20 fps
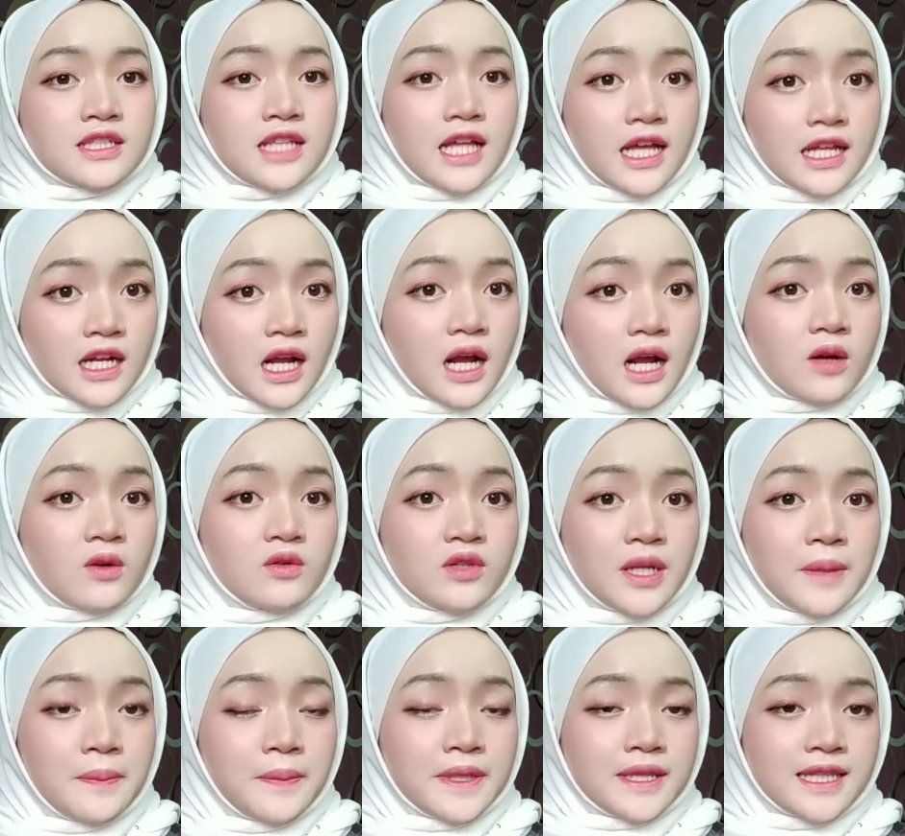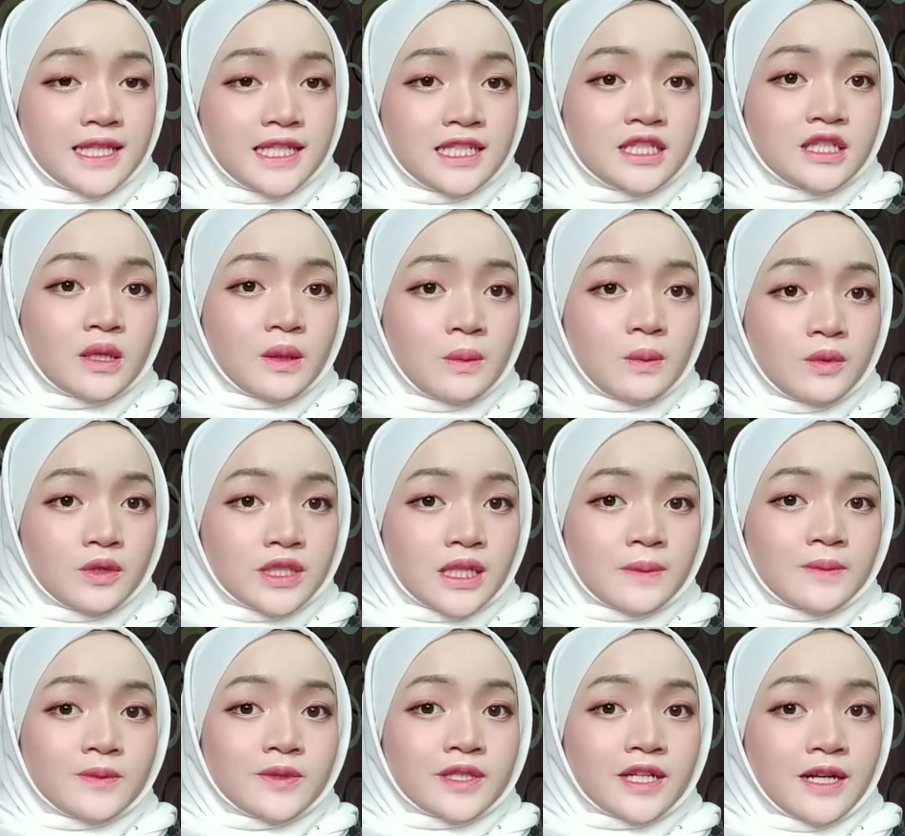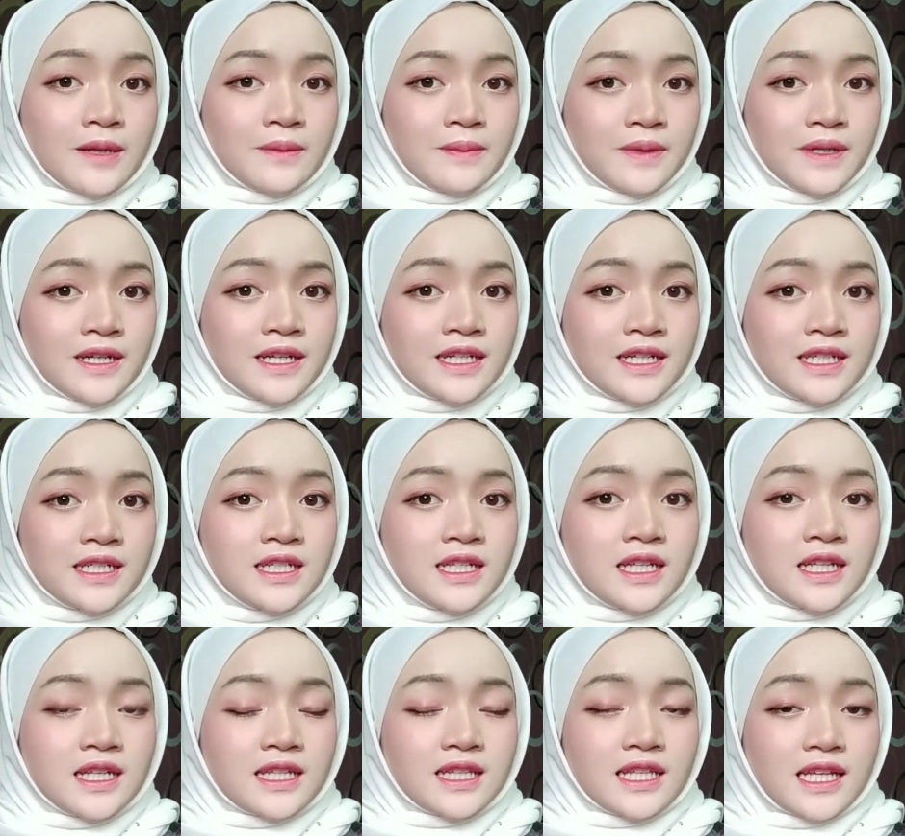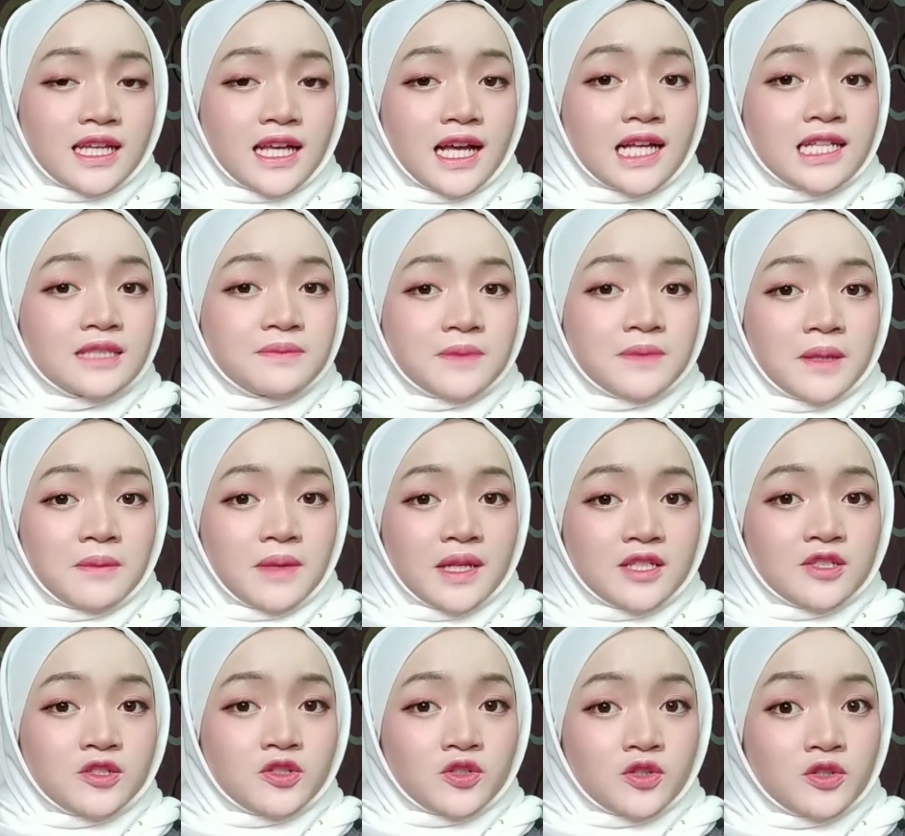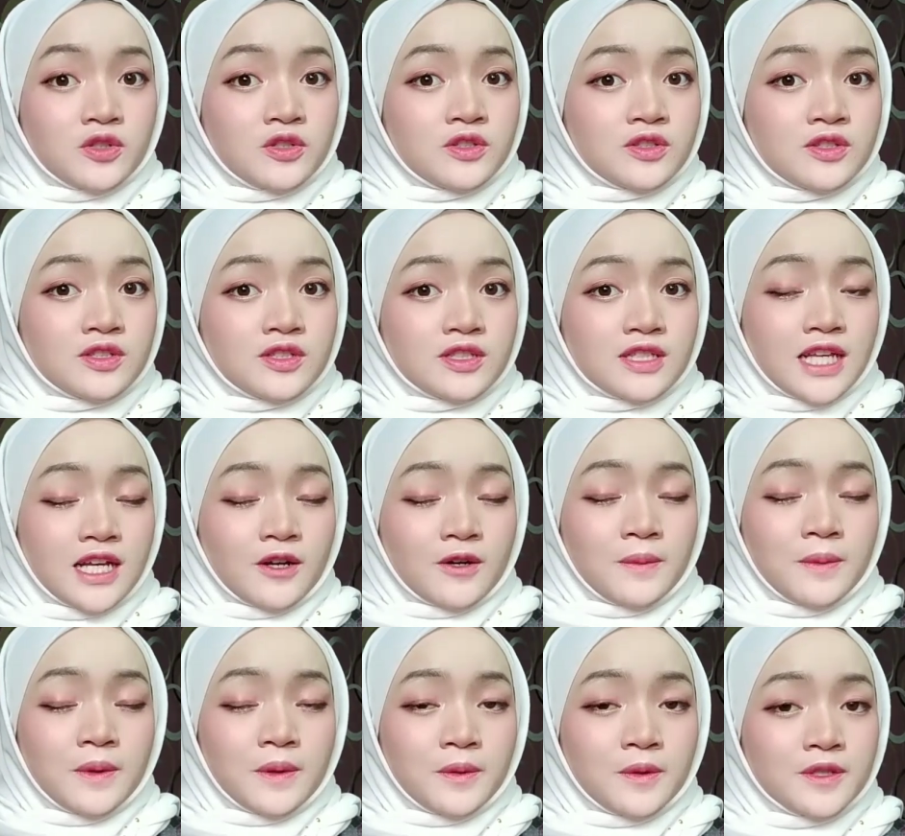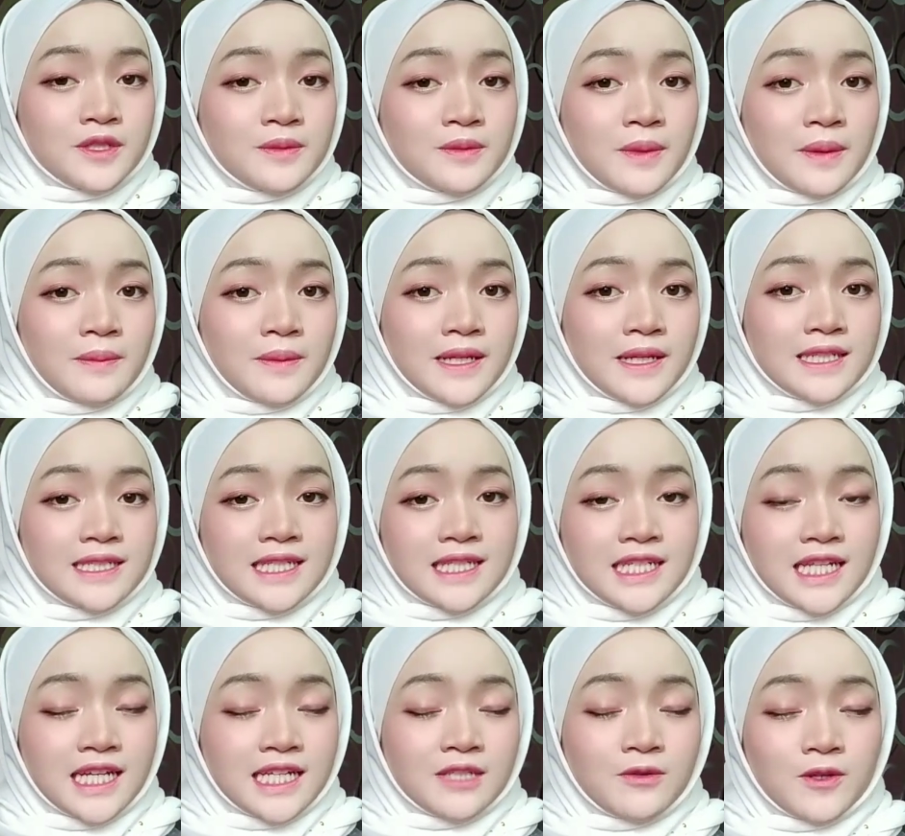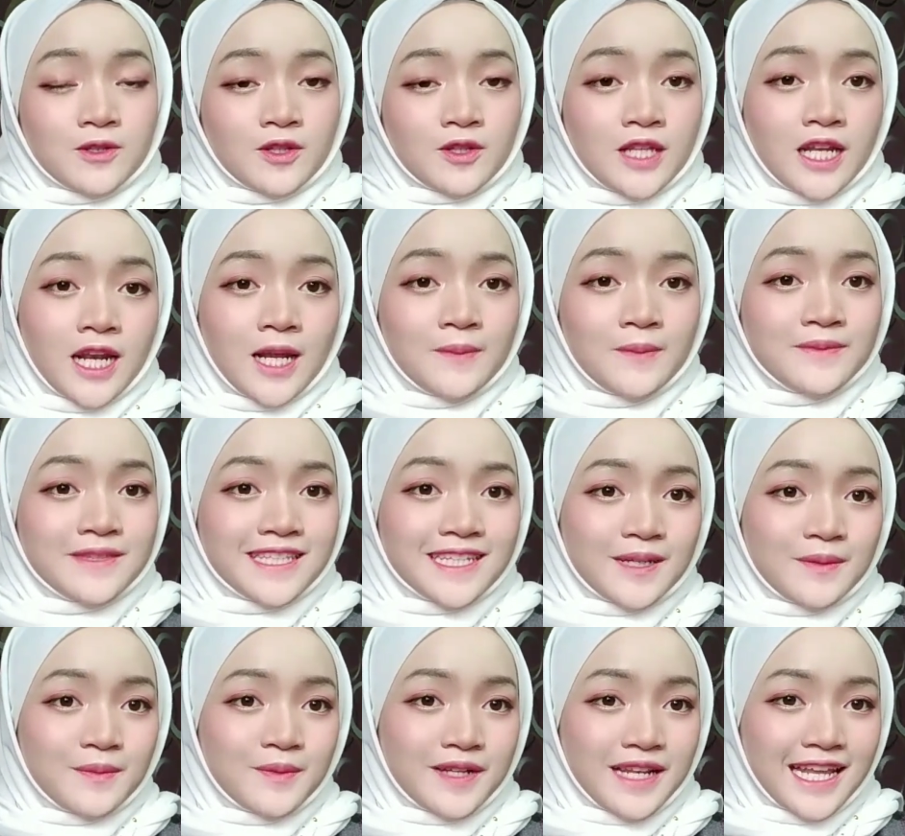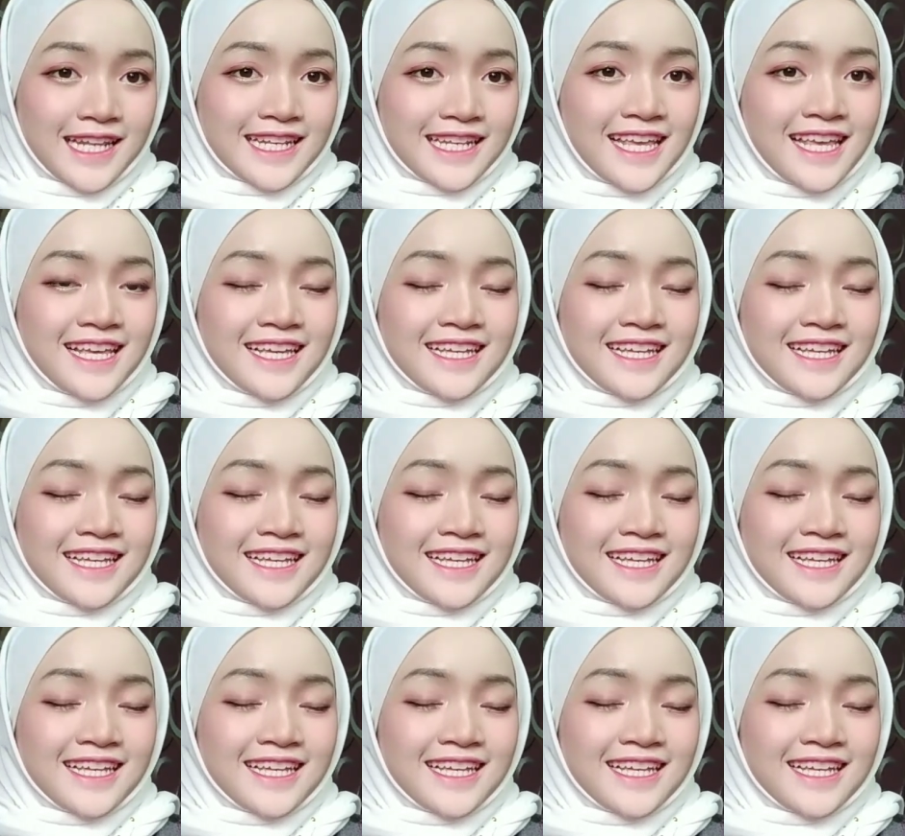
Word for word: dan aku dapetin 1000 subscriber ketika 19 Jun 2019 jadi hanya dalam 3 bulan